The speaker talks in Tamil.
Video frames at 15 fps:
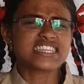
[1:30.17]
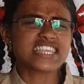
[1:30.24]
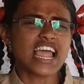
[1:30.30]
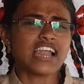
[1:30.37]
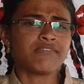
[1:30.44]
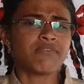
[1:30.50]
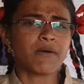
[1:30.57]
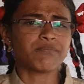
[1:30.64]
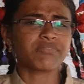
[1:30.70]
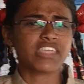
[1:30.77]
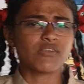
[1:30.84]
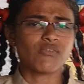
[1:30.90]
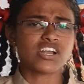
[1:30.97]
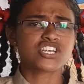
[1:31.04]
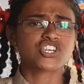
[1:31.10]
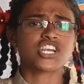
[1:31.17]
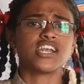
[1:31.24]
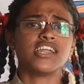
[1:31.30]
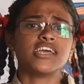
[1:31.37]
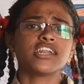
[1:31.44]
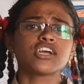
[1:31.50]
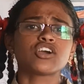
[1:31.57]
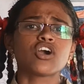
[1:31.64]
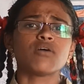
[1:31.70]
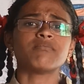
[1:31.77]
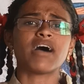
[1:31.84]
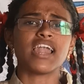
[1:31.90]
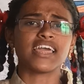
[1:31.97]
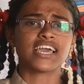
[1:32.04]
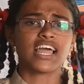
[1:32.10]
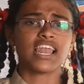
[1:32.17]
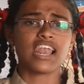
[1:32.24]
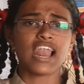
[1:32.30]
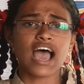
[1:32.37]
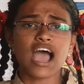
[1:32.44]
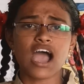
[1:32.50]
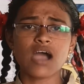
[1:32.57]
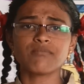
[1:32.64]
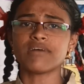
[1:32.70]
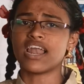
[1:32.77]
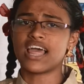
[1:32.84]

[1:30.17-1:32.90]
செல்வம் இவற்றில் இருக்கும் அழகெல்லாம்